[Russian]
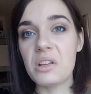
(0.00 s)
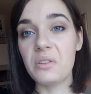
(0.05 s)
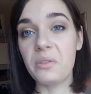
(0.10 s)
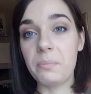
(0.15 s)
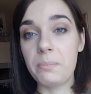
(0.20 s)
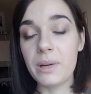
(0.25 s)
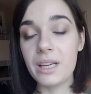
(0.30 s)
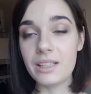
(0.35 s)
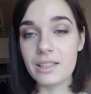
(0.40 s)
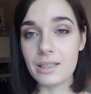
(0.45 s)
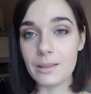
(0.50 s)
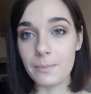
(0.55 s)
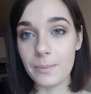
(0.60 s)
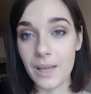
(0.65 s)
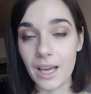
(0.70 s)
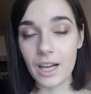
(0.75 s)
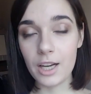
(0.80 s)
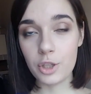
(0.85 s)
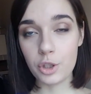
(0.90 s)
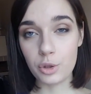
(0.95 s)
но, ну, в
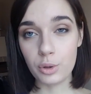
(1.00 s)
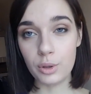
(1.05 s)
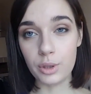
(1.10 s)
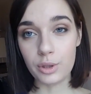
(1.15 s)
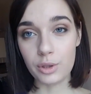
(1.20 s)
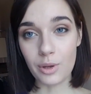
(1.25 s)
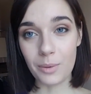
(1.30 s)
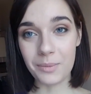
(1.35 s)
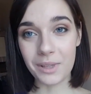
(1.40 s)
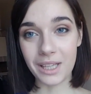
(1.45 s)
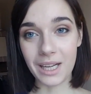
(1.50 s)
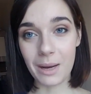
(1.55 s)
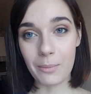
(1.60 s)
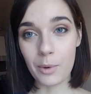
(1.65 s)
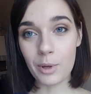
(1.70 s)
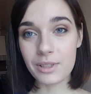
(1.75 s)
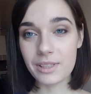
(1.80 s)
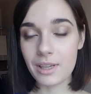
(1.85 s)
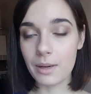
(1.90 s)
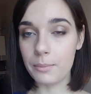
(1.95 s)
принципе, я лечу лицом на
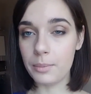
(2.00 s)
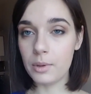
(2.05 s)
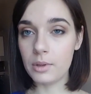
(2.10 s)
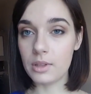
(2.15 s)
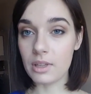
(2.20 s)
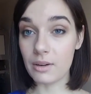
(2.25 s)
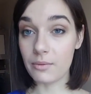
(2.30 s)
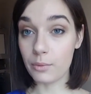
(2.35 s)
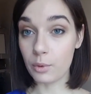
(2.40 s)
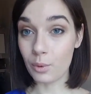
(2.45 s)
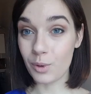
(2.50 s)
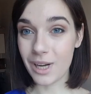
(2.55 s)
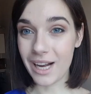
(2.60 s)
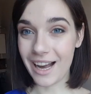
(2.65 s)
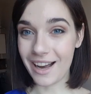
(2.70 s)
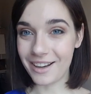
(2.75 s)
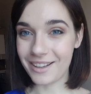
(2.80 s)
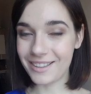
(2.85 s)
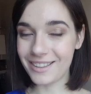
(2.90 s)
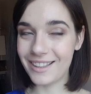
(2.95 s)
комод с компьютером в
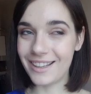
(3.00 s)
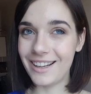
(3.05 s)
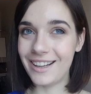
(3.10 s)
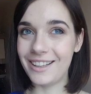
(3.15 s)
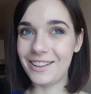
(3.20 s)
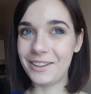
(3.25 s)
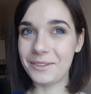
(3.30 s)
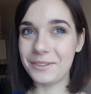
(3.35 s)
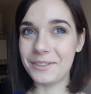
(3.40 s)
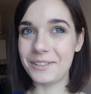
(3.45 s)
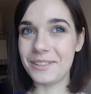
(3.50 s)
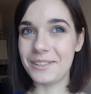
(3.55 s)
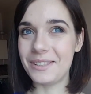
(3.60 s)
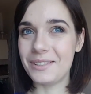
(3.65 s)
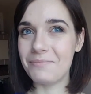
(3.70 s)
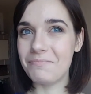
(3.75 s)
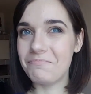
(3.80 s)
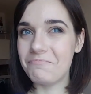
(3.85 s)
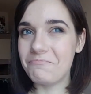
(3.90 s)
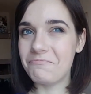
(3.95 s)
руках. То
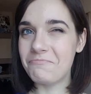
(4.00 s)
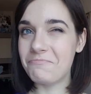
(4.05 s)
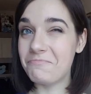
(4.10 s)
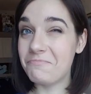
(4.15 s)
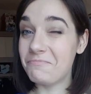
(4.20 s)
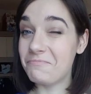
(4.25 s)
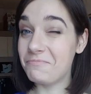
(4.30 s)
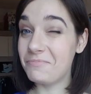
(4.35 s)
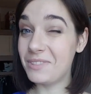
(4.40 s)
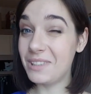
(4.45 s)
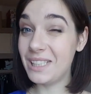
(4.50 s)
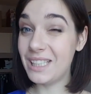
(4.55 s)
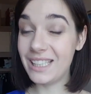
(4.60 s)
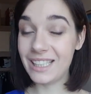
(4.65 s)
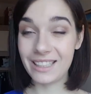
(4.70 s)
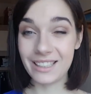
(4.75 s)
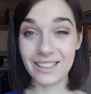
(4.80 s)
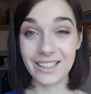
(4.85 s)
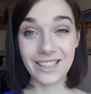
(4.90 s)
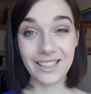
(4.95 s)
есть...
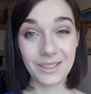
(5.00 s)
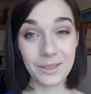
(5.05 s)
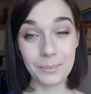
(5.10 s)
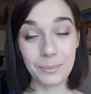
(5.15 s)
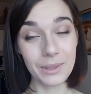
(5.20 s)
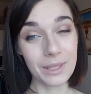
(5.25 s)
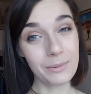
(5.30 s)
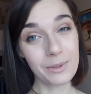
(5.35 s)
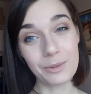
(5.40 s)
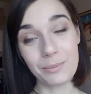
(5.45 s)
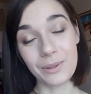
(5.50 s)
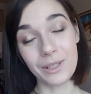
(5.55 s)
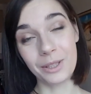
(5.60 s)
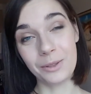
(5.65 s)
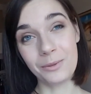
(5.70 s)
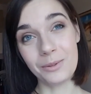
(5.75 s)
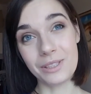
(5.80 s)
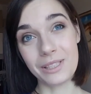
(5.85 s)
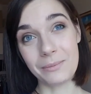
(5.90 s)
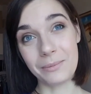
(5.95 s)
И, на... и потому что
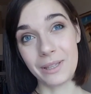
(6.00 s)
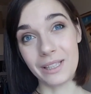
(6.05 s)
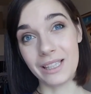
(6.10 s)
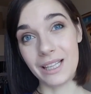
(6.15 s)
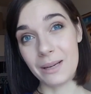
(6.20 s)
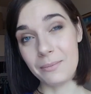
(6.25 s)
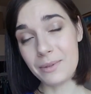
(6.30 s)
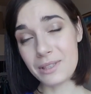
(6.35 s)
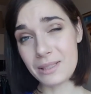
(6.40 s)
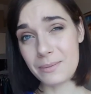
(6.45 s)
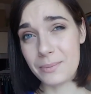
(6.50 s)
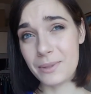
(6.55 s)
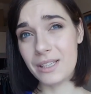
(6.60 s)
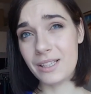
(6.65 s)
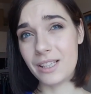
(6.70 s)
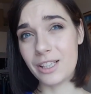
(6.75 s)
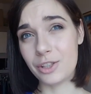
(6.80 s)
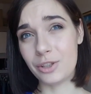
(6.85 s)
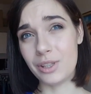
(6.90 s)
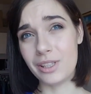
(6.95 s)
потыкнулась об кота. Я просто
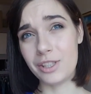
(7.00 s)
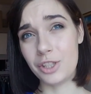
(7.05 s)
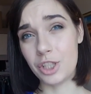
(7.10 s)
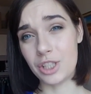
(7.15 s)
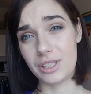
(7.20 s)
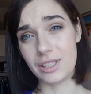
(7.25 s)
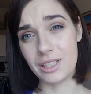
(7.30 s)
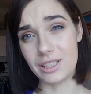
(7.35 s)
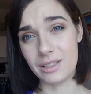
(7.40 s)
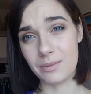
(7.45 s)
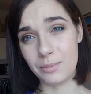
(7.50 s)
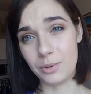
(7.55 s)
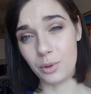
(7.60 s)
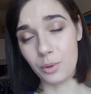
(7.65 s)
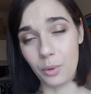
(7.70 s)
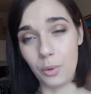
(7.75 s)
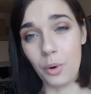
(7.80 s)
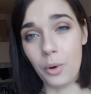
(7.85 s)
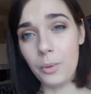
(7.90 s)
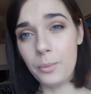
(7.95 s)
поняла, что я сейчас
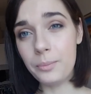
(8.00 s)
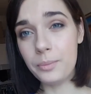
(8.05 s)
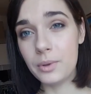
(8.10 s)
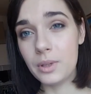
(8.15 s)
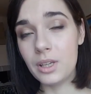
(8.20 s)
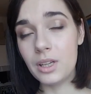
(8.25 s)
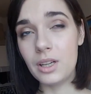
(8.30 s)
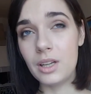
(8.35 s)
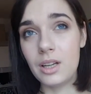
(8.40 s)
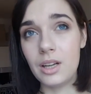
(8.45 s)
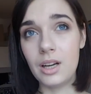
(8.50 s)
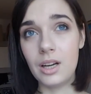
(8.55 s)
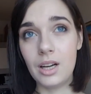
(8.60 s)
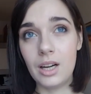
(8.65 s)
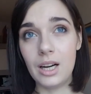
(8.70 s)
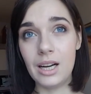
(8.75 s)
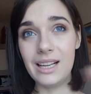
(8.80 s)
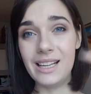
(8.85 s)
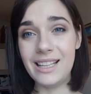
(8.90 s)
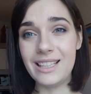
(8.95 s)
разобью комп,
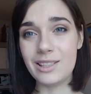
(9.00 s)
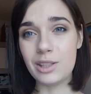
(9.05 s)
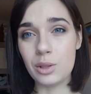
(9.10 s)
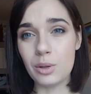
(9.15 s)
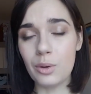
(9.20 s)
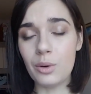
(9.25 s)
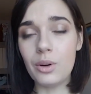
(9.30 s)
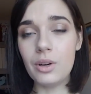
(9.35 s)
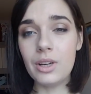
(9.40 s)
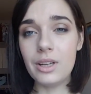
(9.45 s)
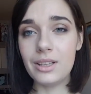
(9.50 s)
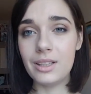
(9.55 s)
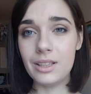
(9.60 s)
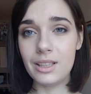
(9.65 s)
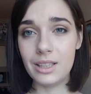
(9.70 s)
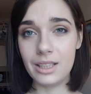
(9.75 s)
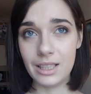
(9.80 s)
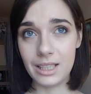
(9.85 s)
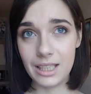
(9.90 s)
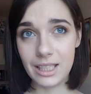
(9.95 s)
лицо
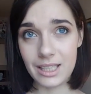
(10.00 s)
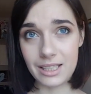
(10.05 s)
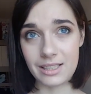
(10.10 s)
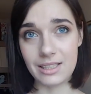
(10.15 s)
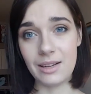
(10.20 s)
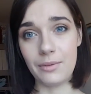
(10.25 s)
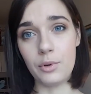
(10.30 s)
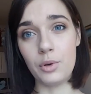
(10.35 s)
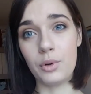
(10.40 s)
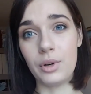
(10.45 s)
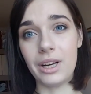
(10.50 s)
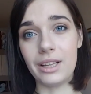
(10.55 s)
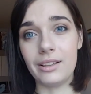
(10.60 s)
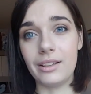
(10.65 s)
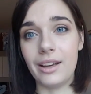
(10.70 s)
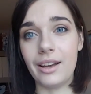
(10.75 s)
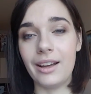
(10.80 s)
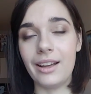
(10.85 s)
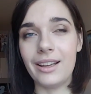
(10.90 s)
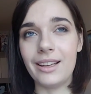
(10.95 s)
и раздавлю
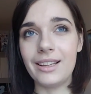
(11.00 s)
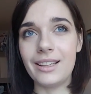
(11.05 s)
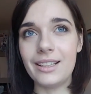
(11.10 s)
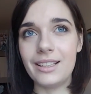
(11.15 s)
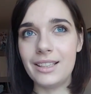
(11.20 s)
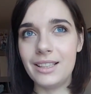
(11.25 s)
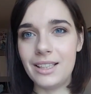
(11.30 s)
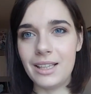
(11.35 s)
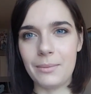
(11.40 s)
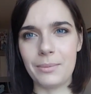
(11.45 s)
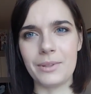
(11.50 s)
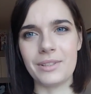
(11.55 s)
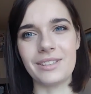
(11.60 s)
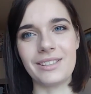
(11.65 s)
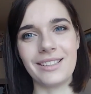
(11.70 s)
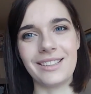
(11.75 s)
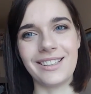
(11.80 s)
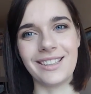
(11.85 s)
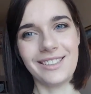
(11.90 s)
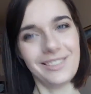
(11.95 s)
кота. И я
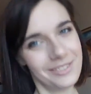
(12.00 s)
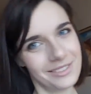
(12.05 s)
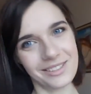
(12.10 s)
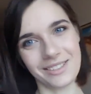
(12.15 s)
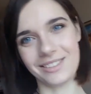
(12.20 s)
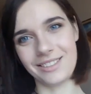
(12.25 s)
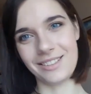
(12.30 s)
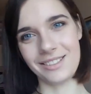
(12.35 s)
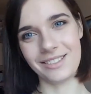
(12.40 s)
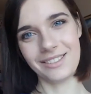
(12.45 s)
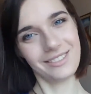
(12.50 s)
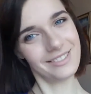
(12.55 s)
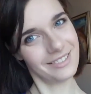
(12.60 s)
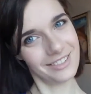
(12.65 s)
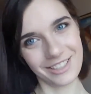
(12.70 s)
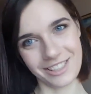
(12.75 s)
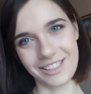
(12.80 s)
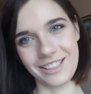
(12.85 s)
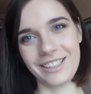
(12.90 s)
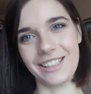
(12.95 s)
просто такая, ну,
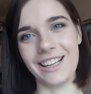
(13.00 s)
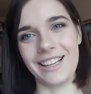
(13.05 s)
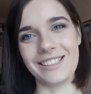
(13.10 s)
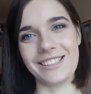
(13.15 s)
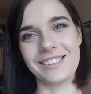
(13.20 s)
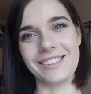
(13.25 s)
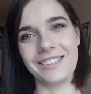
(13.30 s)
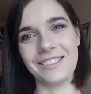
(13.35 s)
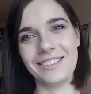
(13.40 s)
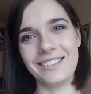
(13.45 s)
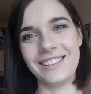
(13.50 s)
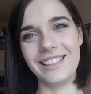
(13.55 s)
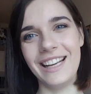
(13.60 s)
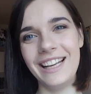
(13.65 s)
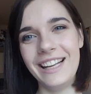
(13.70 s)
очень классно.